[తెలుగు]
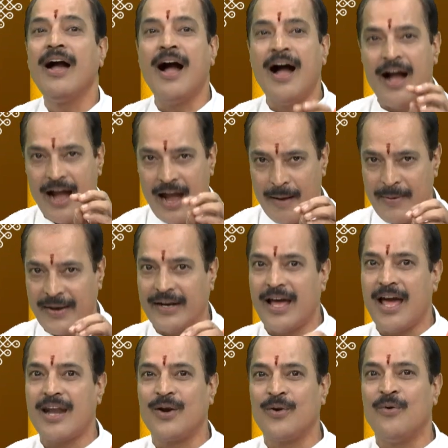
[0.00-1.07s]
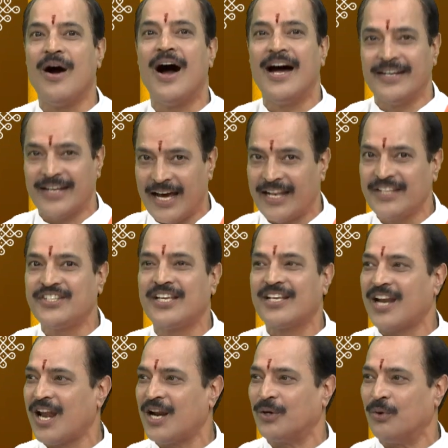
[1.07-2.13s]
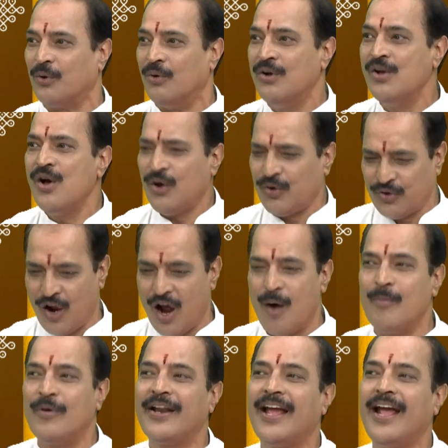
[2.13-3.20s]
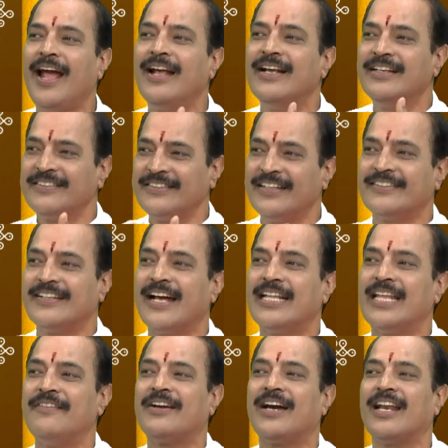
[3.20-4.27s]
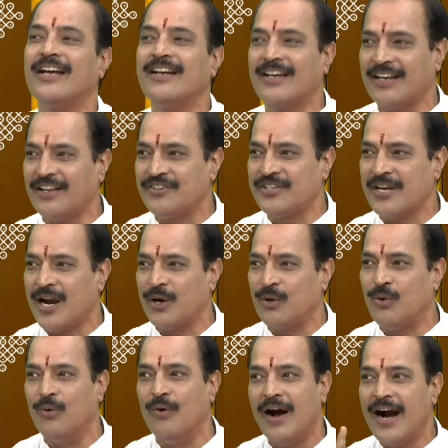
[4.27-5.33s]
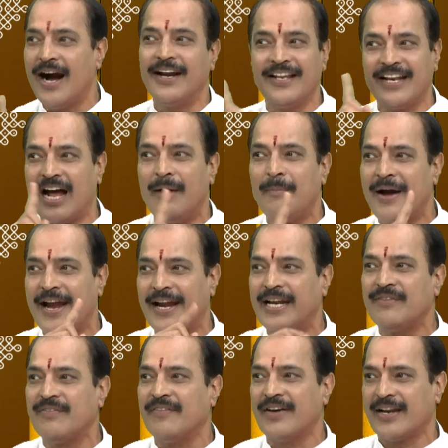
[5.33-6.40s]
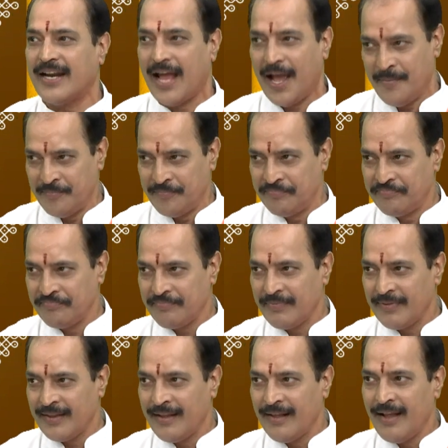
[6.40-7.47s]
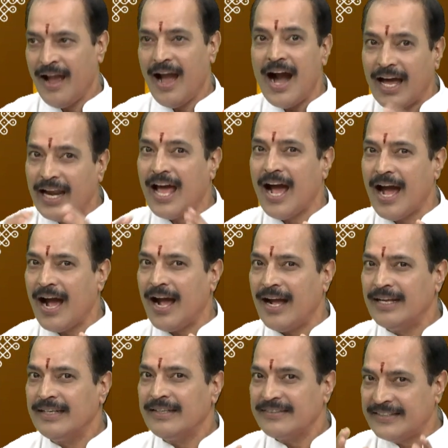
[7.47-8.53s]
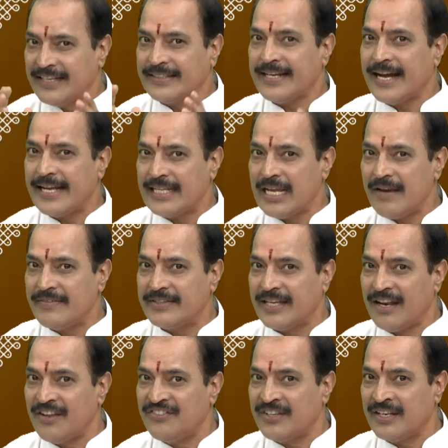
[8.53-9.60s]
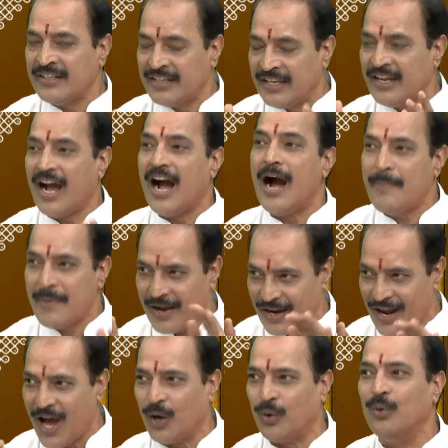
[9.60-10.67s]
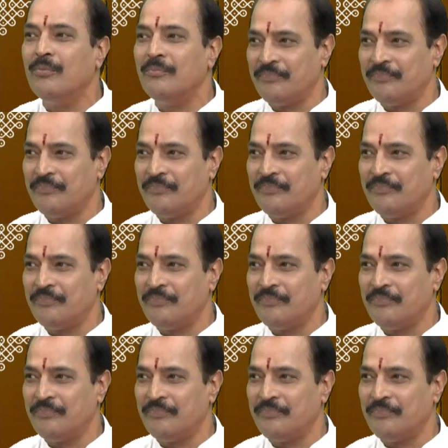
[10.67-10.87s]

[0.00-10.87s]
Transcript: ఆ ఆభరణాలను ఆ నారచీరలను రాముడే సీతాదేవికి అలంకరించాడు అని రామాయణ వివరణ అలా సీతాదేవి ధరించిన ఈ ఆభరణాలు